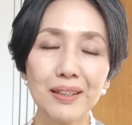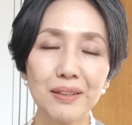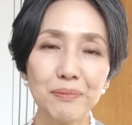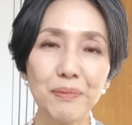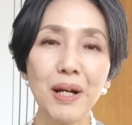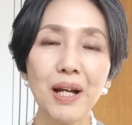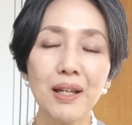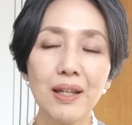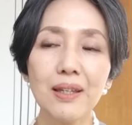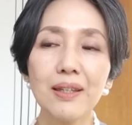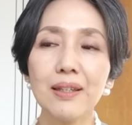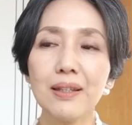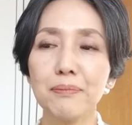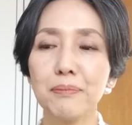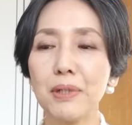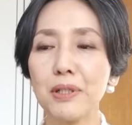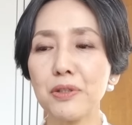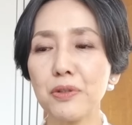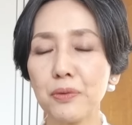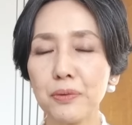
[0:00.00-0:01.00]
まあ、
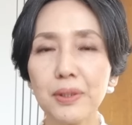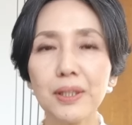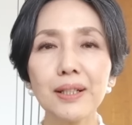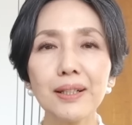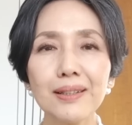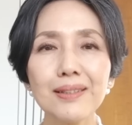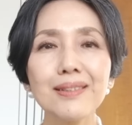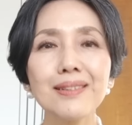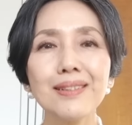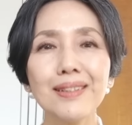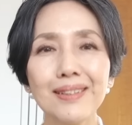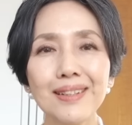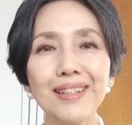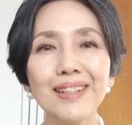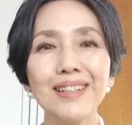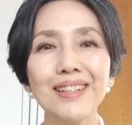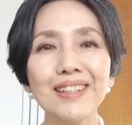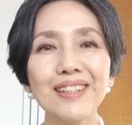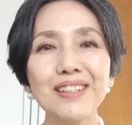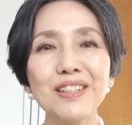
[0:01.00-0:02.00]
まあそんな感じで
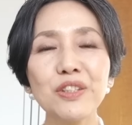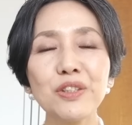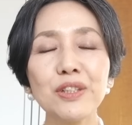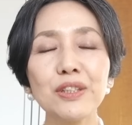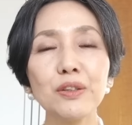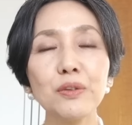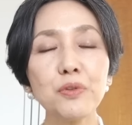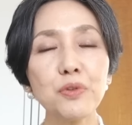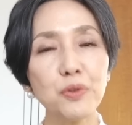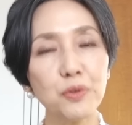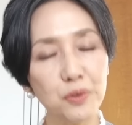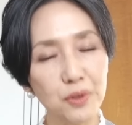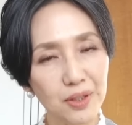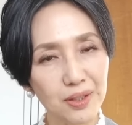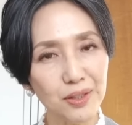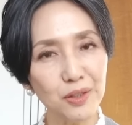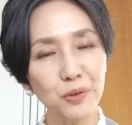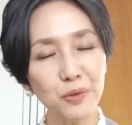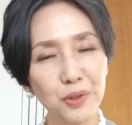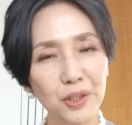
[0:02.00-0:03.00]
ね人そ
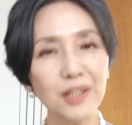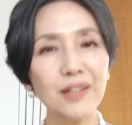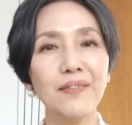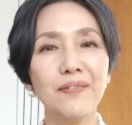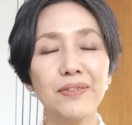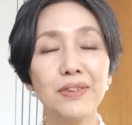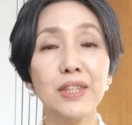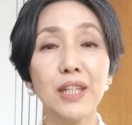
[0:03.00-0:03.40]
れぞれ